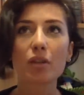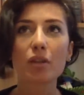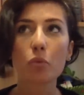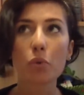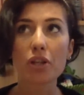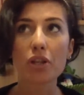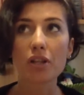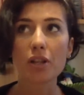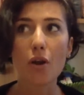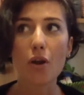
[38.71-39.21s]

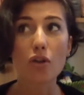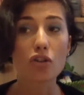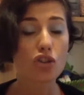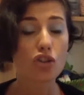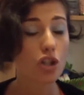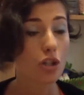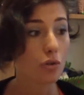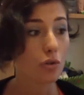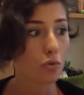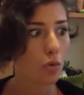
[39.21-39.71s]
quindi
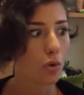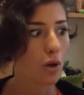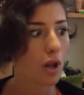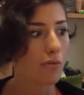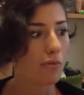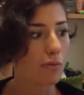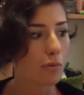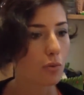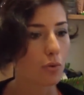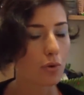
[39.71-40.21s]
oggi non
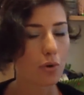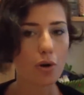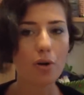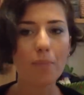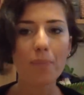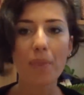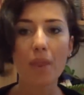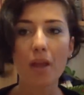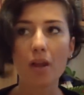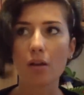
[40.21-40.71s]

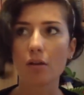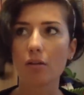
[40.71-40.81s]
lavoro,